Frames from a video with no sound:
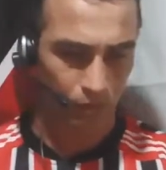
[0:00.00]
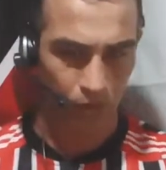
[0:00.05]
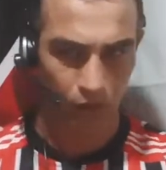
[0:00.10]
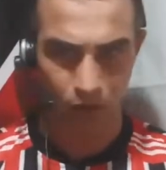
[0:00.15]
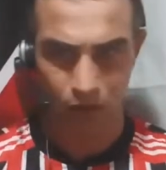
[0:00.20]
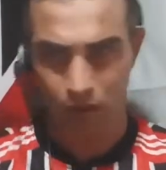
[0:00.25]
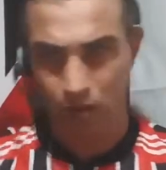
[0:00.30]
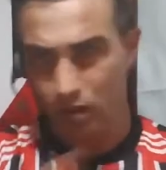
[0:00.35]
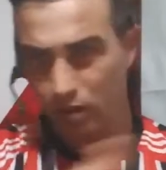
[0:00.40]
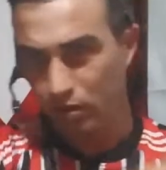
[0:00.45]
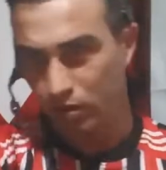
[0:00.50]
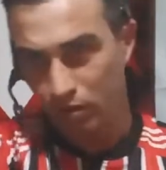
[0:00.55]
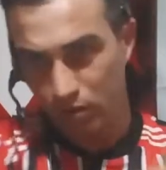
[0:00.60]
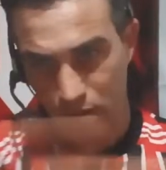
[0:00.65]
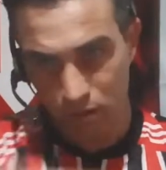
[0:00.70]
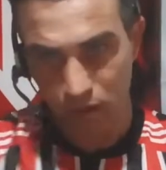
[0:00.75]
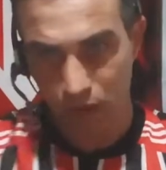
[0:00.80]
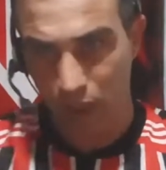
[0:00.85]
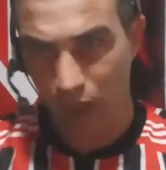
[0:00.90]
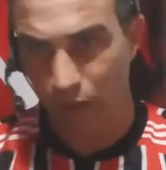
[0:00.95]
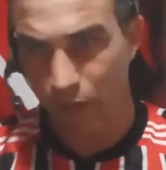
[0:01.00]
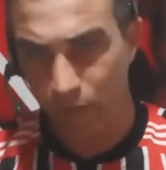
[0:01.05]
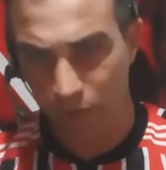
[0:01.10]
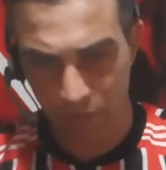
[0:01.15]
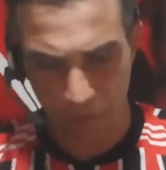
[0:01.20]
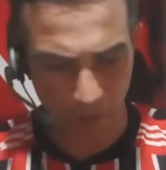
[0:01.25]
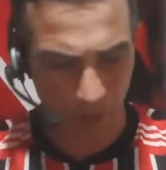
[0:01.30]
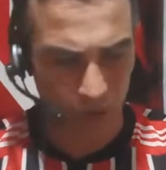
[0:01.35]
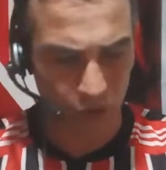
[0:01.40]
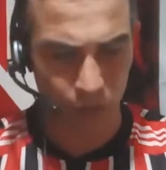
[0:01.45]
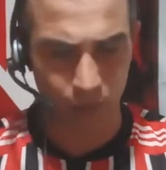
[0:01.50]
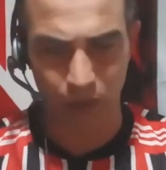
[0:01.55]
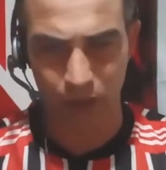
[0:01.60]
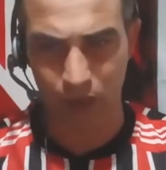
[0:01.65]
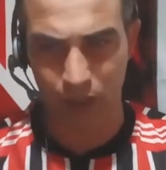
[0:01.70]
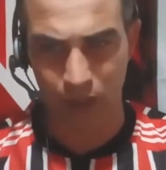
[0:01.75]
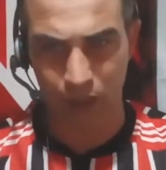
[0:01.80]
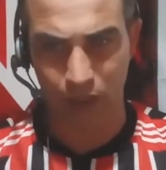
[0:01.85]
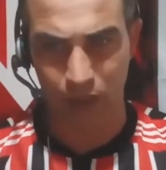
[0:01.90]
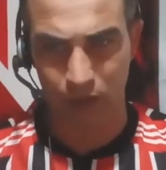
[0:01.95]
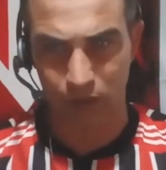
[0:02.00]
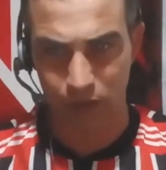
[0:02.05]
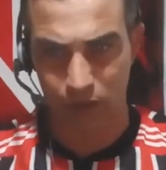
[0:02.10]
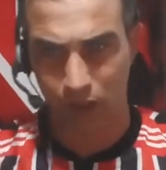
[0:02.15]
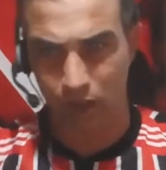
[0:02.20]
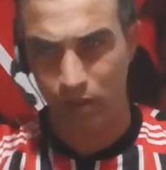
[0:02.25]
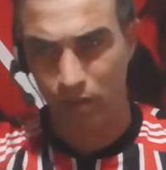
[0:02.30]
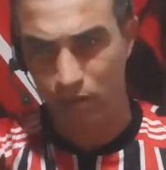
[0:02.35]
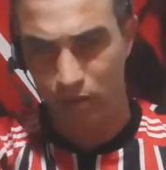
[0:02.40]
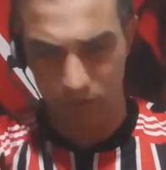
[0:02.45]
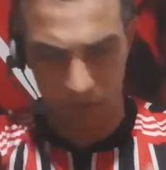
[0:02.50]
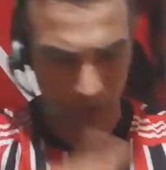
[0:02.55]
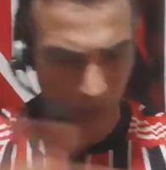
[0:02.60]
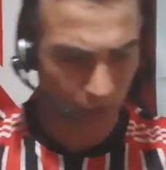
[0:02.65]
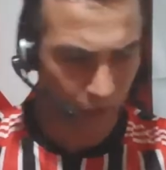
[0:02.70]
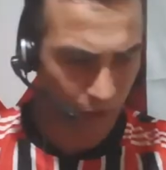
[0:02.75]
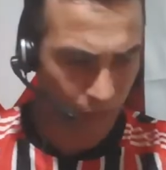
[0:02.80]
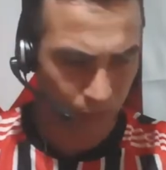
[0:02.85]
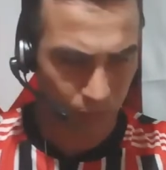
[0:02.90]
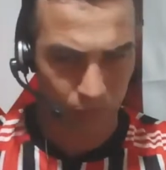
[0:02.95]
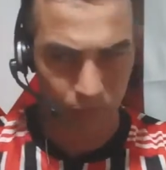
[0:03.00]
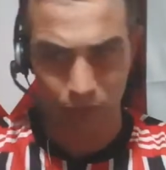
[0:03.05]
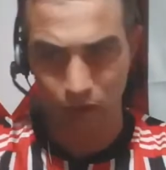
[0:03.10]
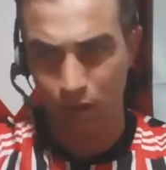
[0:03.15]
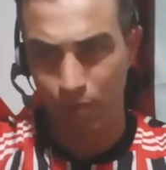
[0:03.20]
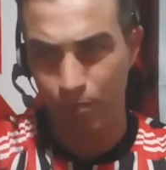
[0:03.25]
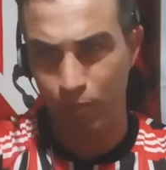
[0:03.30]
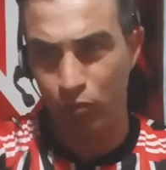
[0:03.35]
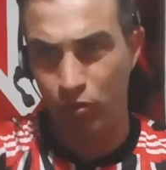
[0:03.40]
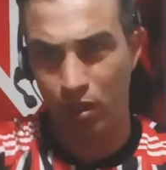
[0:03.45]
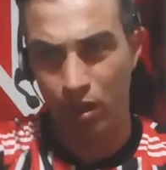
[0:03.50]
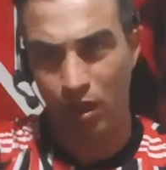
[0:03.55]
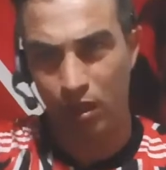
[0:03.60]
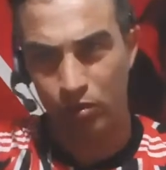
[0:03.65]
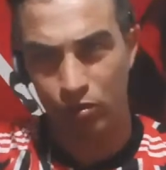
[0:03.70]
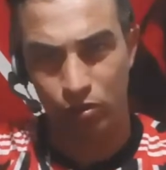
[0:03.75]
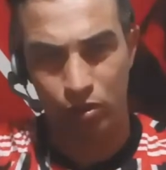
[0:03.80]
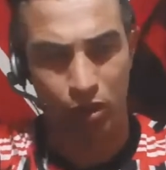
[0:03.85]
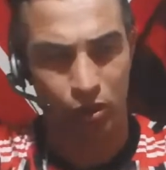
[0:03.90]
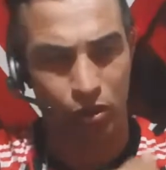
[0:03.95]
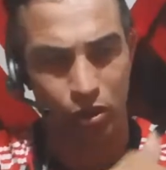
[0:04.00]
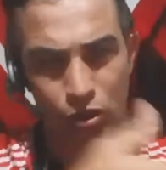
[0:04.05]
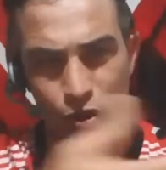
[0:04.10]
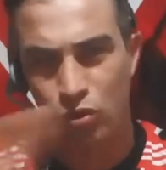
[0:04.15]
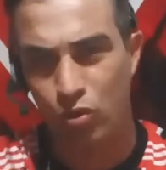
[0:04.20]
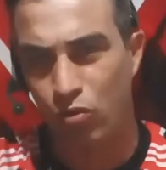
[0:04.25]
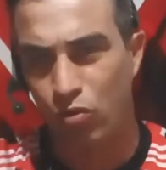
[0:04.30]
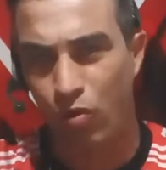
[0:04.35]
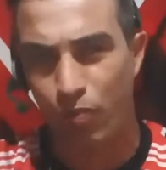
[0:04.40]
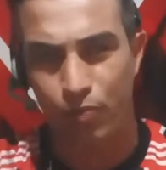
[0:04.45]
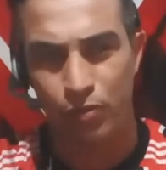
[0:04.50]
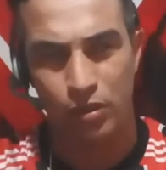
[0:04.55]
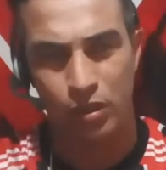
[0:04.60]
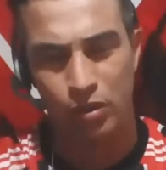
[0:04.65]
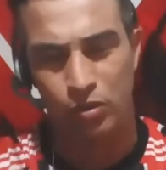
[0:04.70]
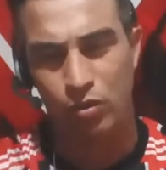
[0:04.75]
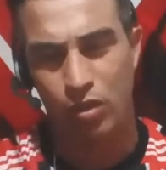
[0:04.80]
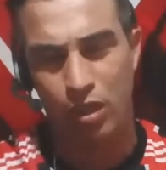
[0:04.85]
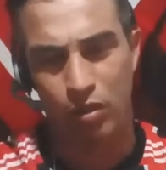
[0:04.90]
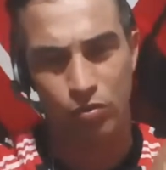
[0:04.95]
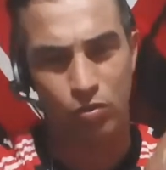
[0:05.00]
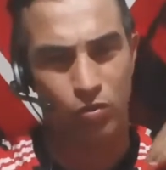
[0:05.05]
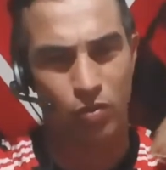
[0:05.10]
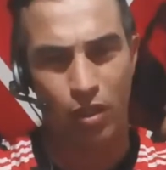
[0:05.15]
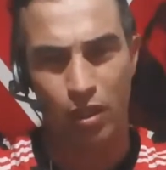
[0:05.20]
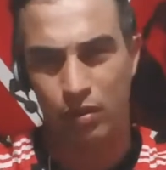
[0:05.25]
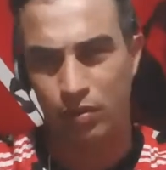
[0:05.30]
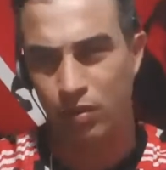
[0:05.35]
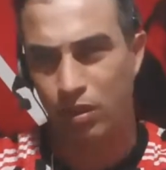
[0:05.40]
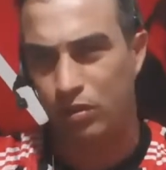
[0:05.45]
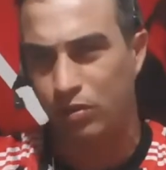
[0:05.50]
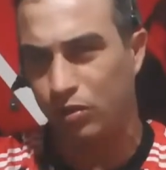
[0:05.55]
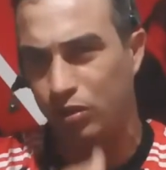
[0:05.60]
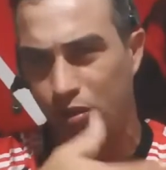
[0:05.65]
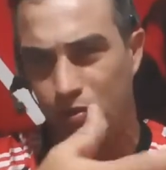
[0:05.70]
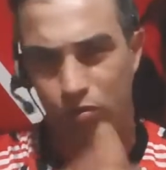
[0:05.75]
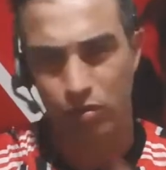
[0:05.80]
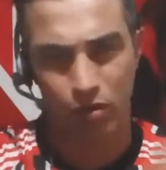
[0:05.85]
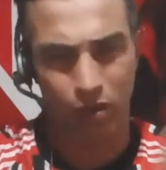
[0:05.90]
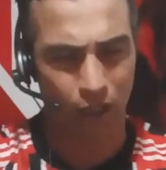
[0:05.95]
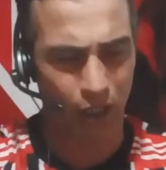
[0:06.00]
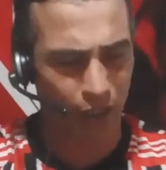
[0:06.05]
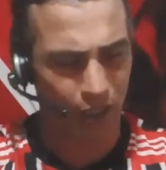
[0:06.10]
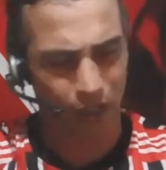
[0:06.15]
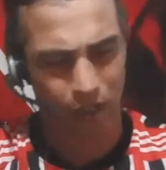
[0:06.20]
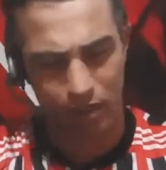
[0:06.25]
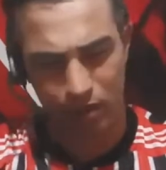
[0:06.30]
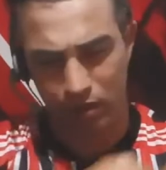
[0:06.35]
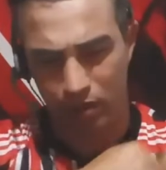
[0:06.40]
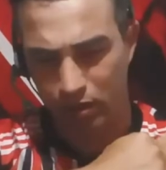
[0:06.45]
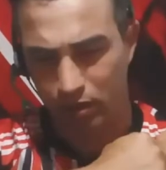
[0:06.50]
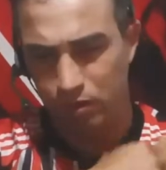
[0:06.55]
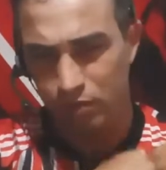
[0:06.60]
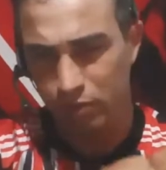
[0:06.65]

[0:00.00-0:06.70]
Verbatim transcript: Né? Hum? Aí me faz uma daquela, da hora, né? Empurrar do jeito que jogou, podia jogar 4, 4, 5, 2, ah,